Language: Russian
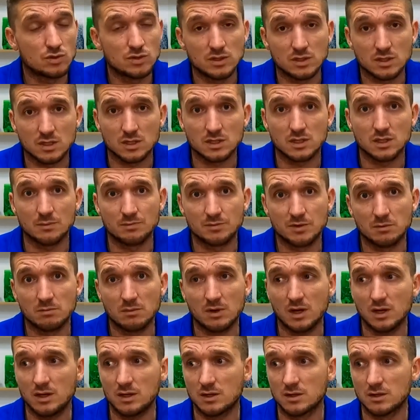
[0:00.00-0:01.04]
кухня как-то
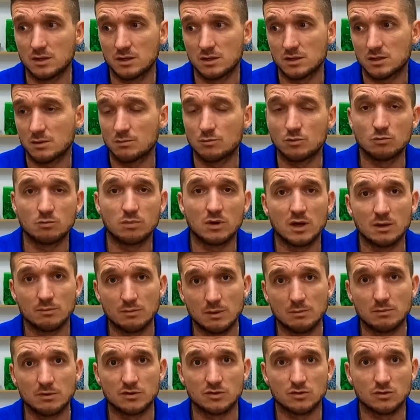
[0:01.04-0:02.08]
оптимально, или там любая
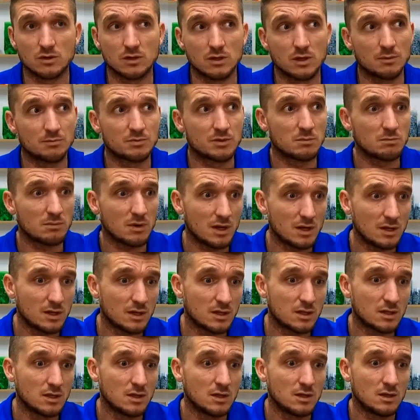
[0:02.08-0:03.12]
мебель стоила
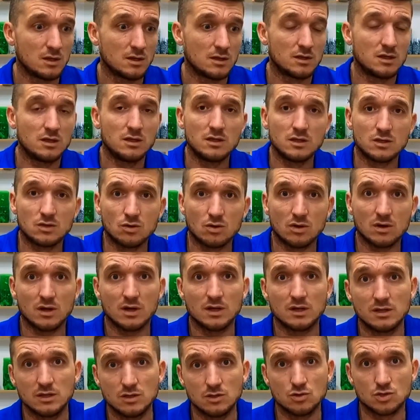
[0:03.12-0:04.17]
оптимально, и
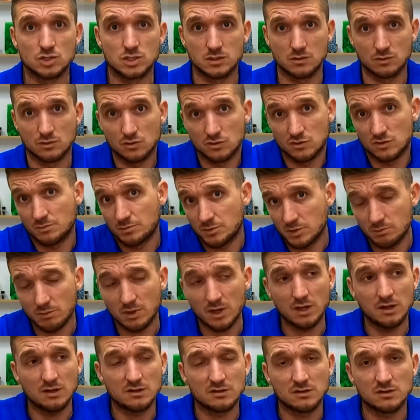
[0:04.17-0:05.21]
недорого, не дешево. То есть
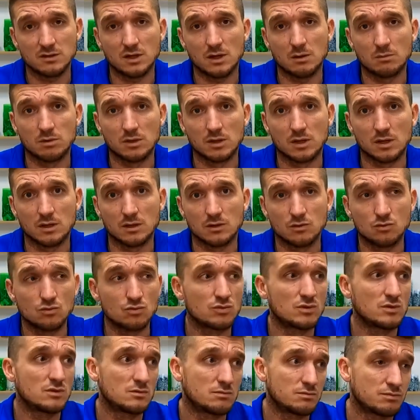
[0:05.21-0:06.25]
оптимальная цена была.
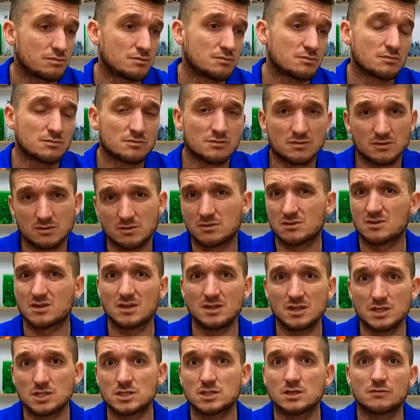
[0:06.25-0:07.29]
Ну,
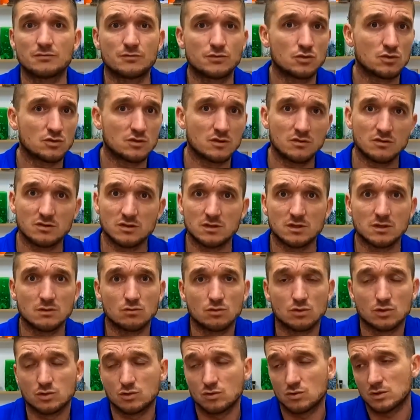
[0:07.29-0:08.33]
конечно, все зависит от
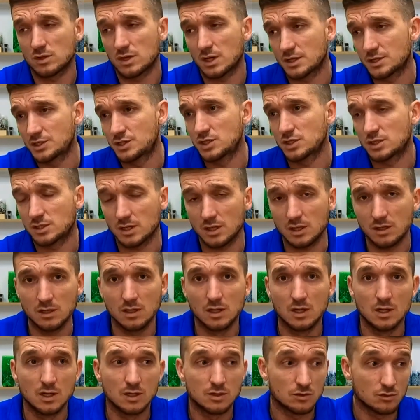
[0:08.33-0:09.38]
того, кто как
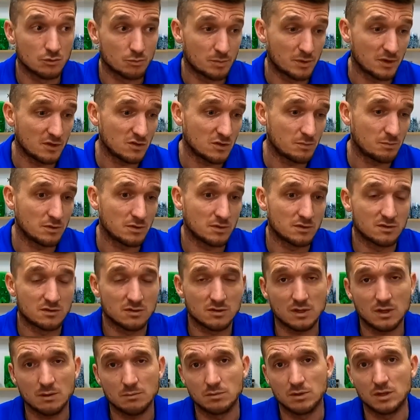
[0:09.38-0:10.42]
считал, но в принципе
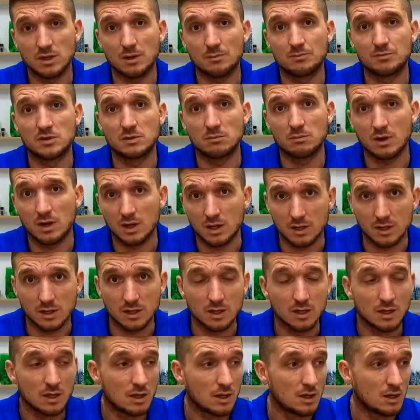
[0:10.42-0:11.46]
цена была оптимальной.
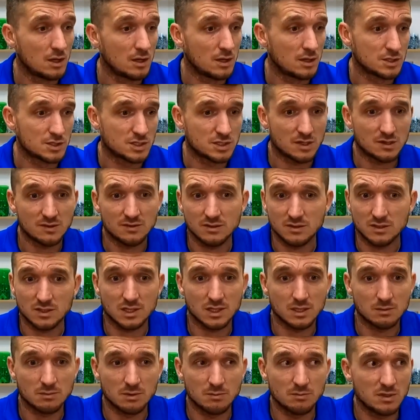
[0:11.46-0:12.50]
Сейчас на
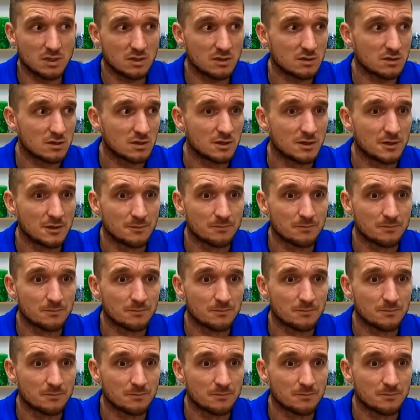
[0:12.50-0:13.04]
данный момент